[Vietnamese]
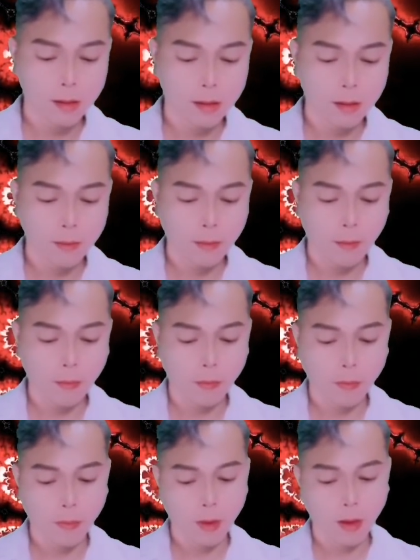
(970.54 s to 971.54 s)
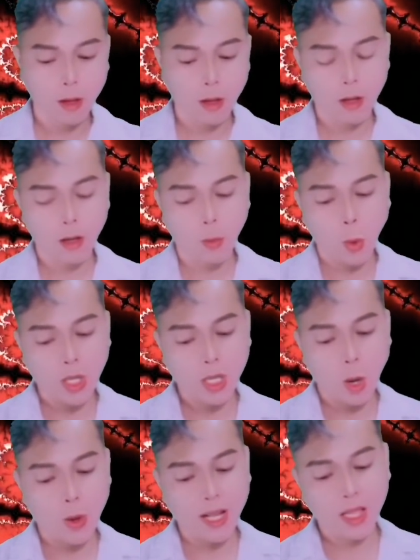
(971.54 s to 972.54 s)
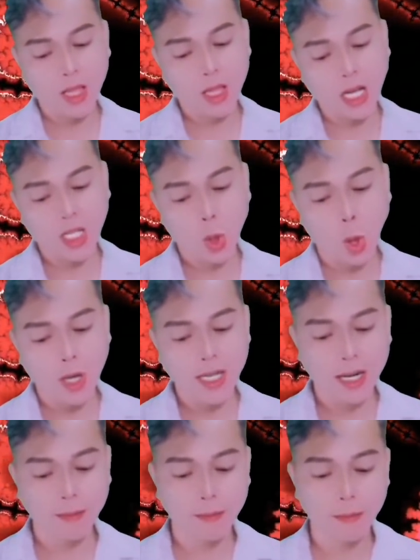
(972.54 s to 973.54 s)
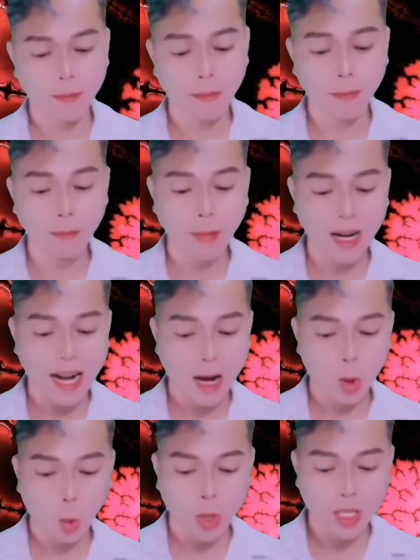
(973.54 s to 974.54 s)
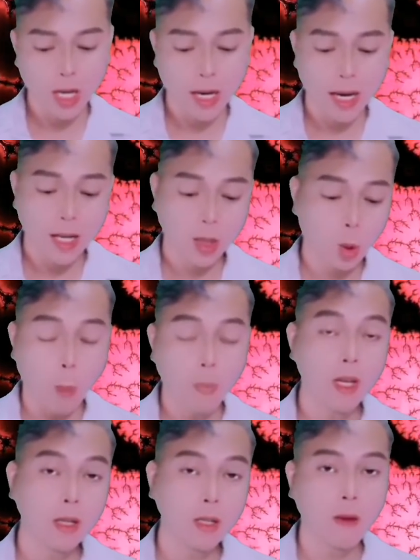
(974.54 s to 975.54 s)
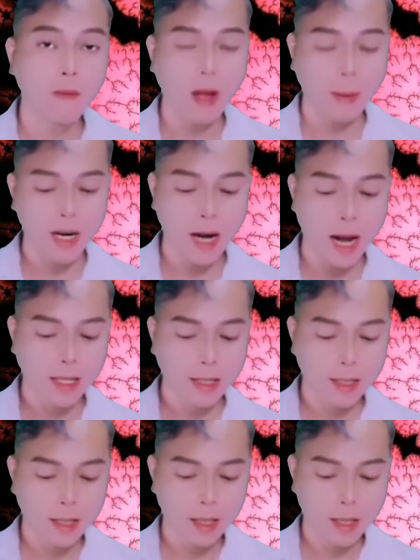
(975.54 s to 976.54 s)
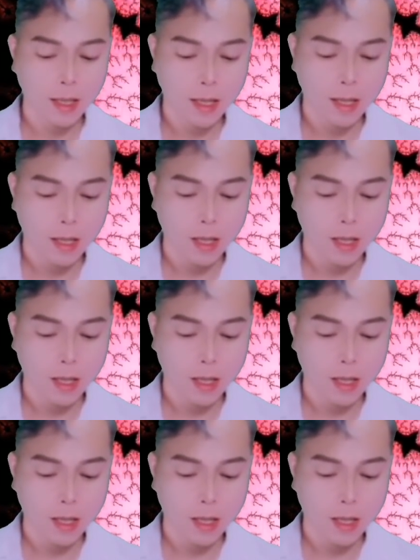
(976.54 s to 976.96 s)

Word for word: Tống Hữu gọi điện thoại và nói với Ân Lang Qua rằng anh ta đã cử người đi điều tra một số thông tin về Dương Diệt.